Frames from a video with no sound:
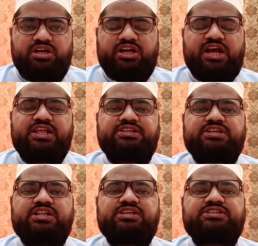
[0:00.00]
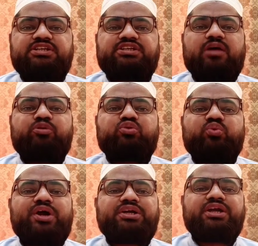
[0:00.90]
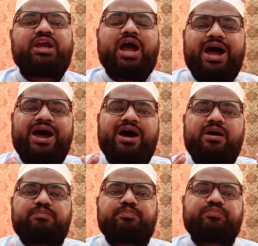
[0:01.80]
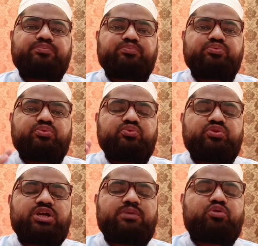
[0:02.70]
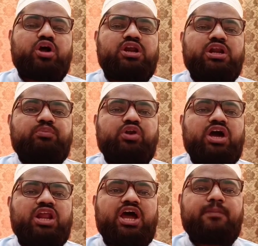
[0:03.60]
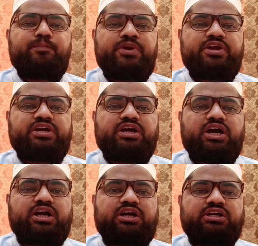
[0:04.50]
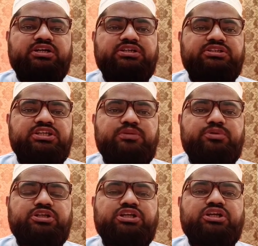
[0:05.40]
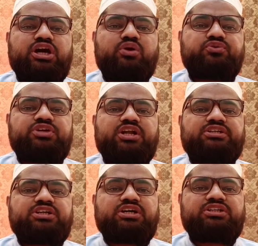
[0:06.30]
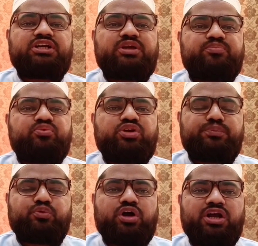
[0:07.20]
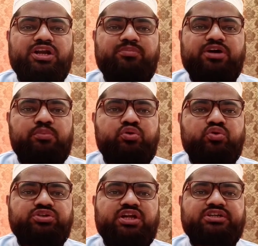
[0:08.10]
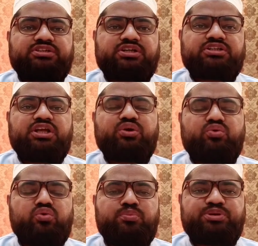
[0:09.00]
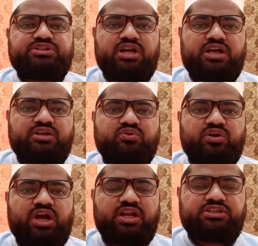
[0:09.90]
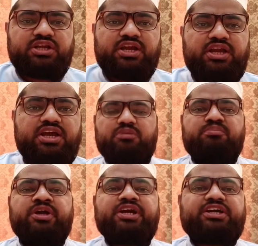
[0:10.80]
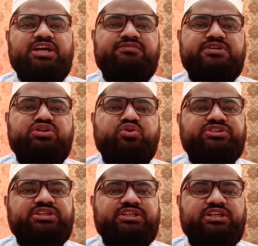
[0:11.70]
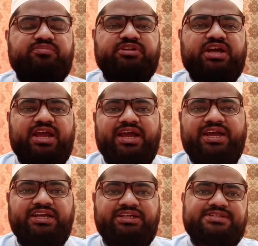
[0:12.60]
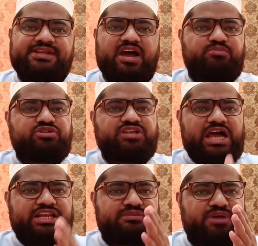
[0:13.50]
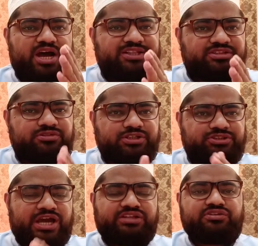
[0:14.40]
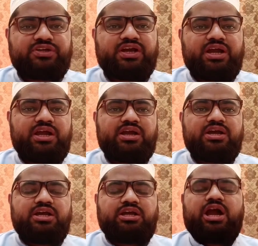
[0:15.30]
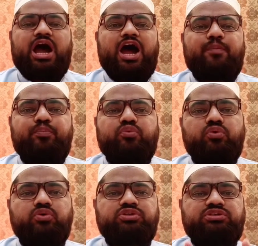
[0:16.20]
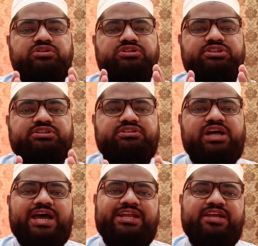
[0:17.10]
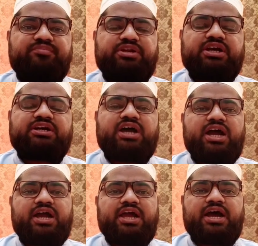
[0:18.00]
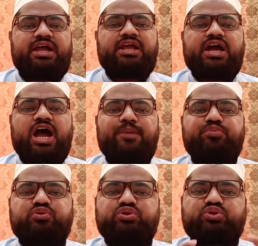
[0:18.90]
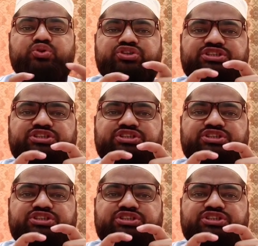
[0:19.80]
लिहाजा इस हदीस से साबित हुआ कि आप पूरे मुहर्रम हराम में किसी भी दिन का रोज़ा रख सकते हैं पूरे मुहर्रम का भी रोज़ा रख सकते हैं कोई मसला नहीं कोई हरज नहीं मैंने कई वीडियोस के अंदर बताया है कि इस्लामी तालीमत ये चाहती है कि आपको जिस दायरे में रखा गया है आपको जो